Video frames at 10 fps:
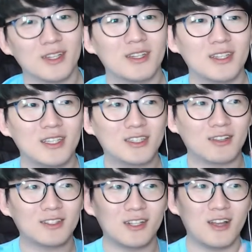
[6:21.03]

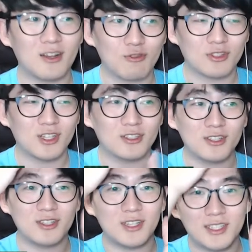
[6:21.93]
2007년 한국
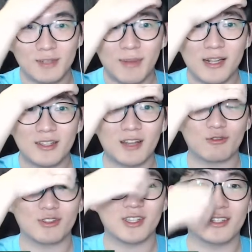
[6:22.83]
시리즈, 2008년
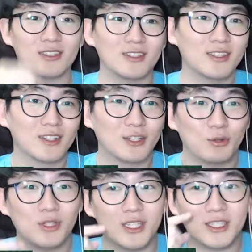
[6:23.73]
한국 시리즈, 그리고
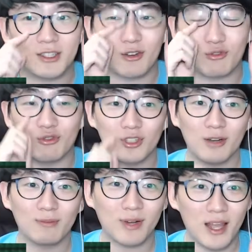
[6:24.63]

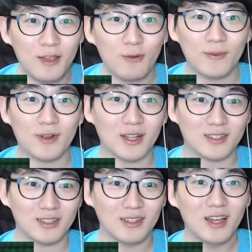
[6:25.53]
2009년
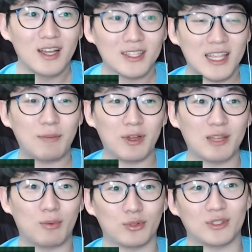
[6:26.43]
플레이오프까지 세 번의
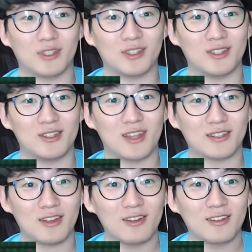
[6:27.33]
포스트
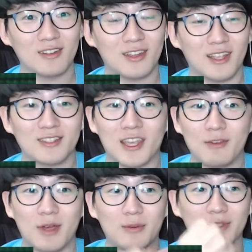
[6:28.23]
시즌에서
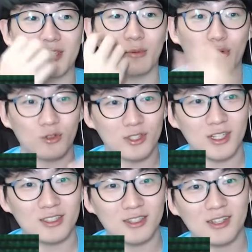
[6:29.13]
SKY 원스가 모두
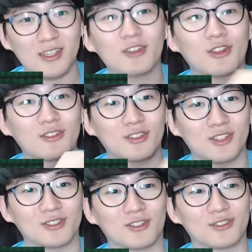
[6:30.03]
시리즈를 이겼던 적이
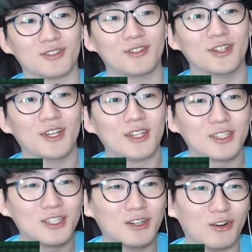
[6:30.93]
있었어.
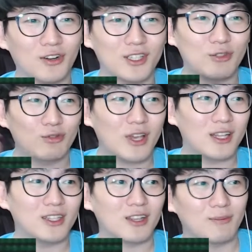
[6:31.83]
그거 이후에
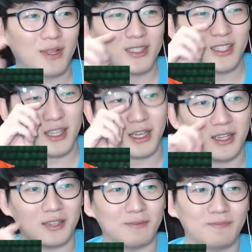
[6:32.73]
리턴
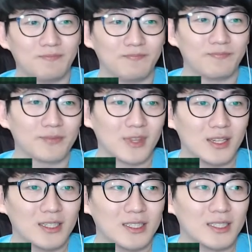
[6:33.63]
매치인데
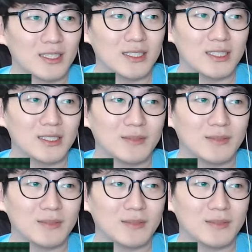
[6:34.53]
그